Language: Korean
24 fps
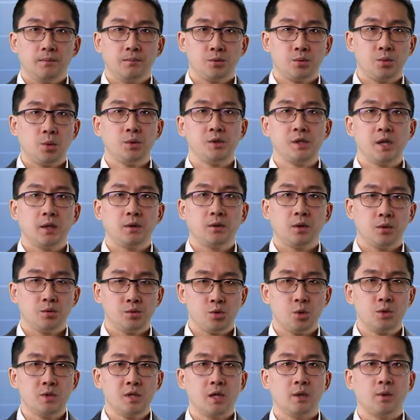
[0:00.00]
존재했던
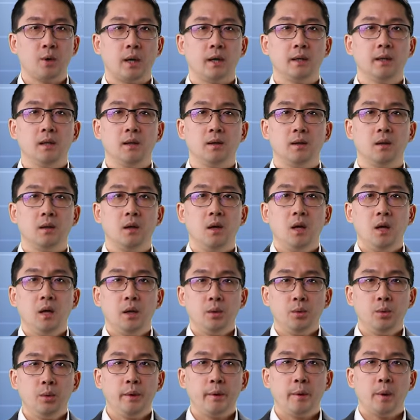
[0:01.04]
존재도 아닌
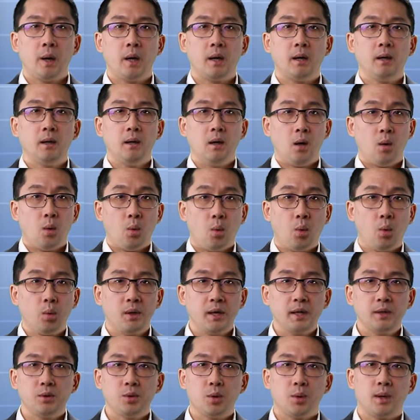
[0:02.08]
우리와
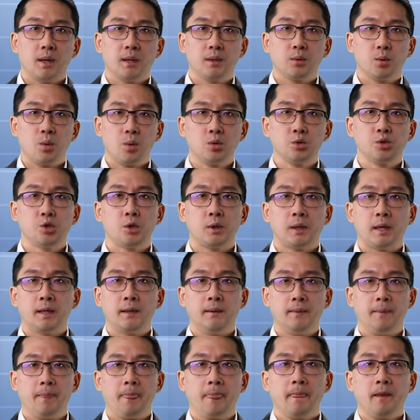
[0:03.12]
오랫동안
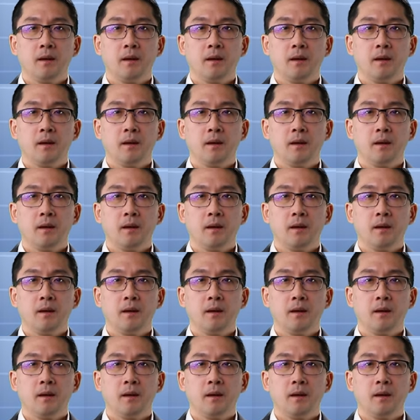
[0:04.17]
공존한